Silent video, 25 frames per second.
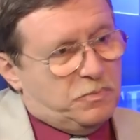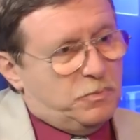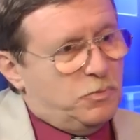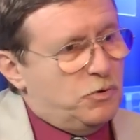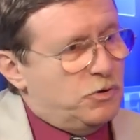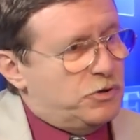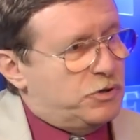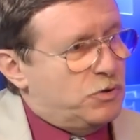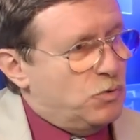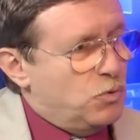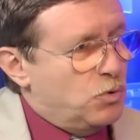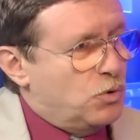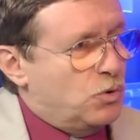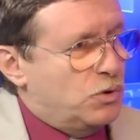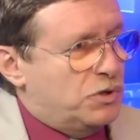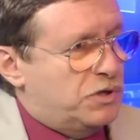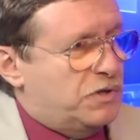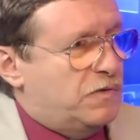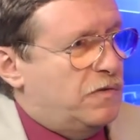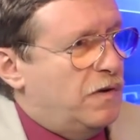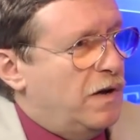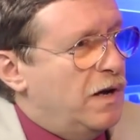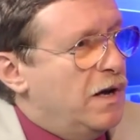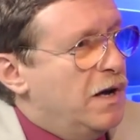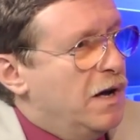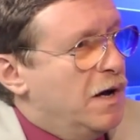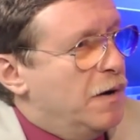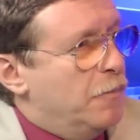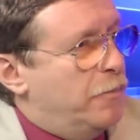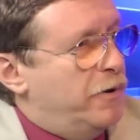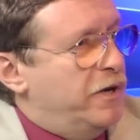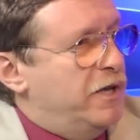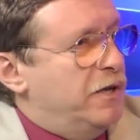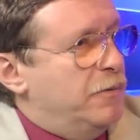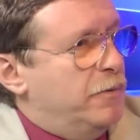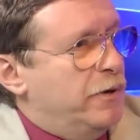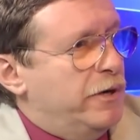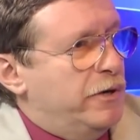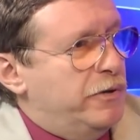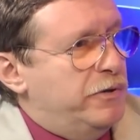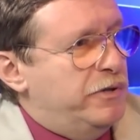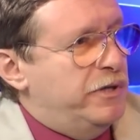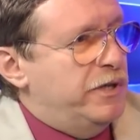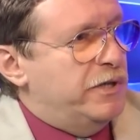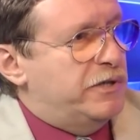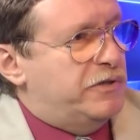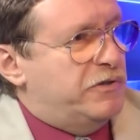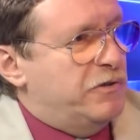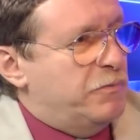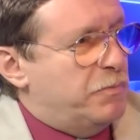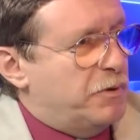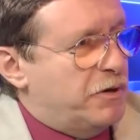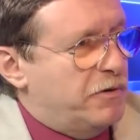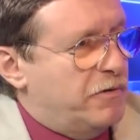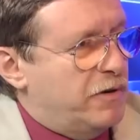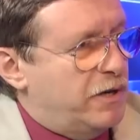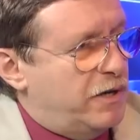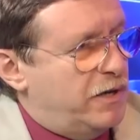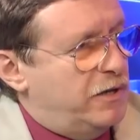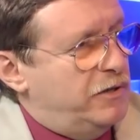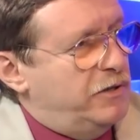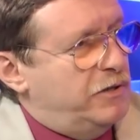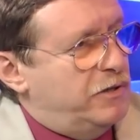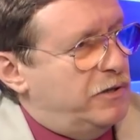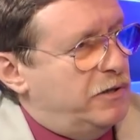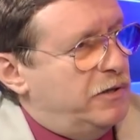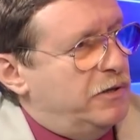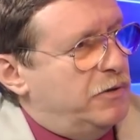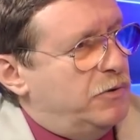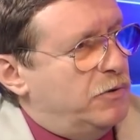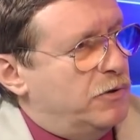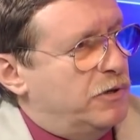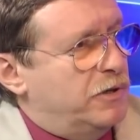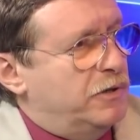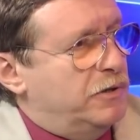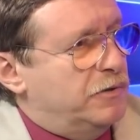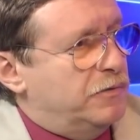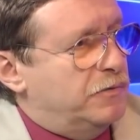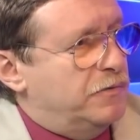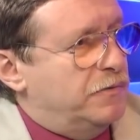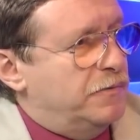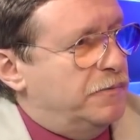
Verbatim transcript: больше уродства принимают действия правоохранительных органов.